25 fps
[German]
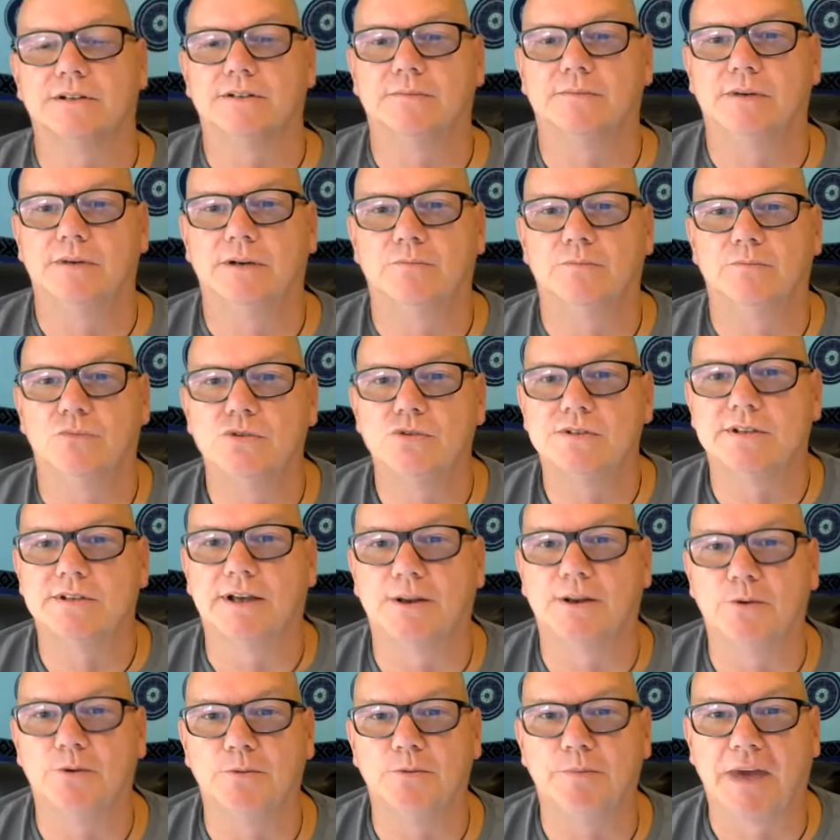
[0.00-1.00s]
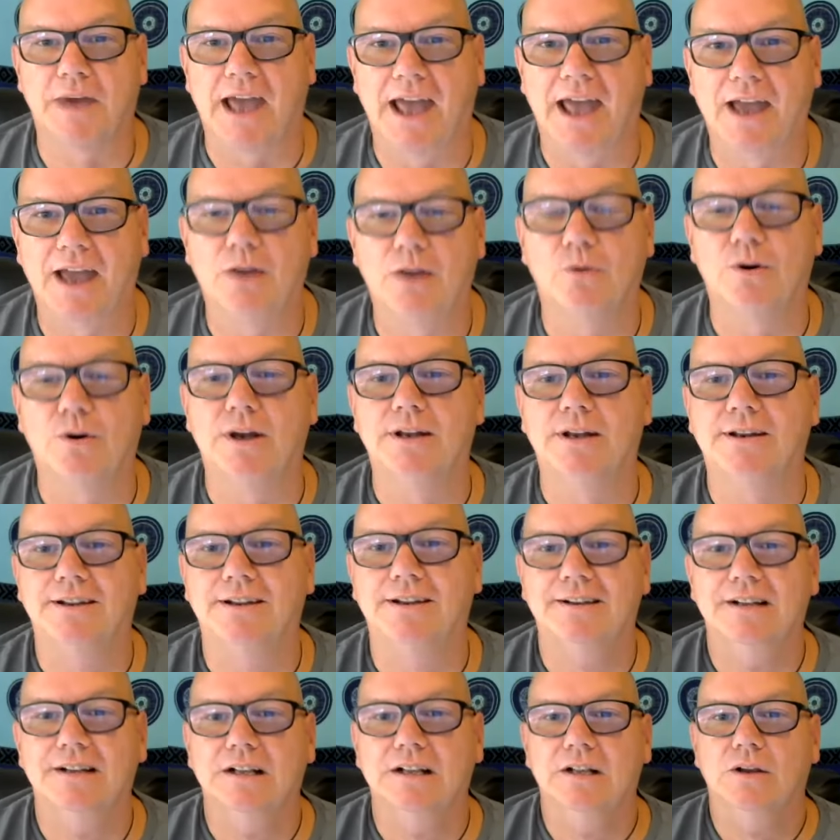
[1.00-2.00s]
äh, Mustern und
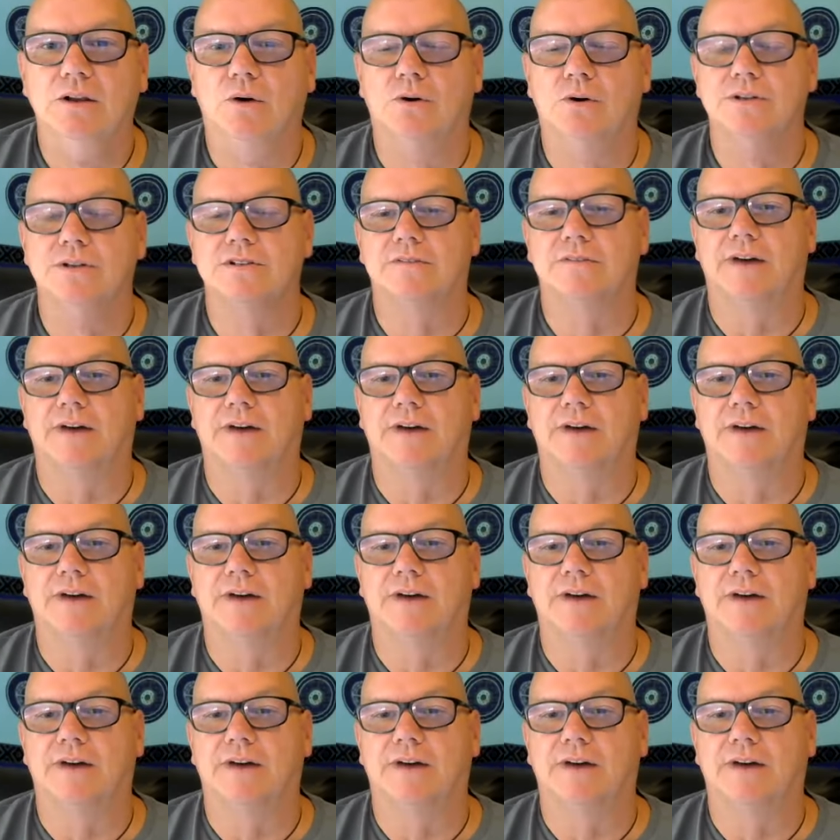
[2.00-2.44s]
Prägungen und ja.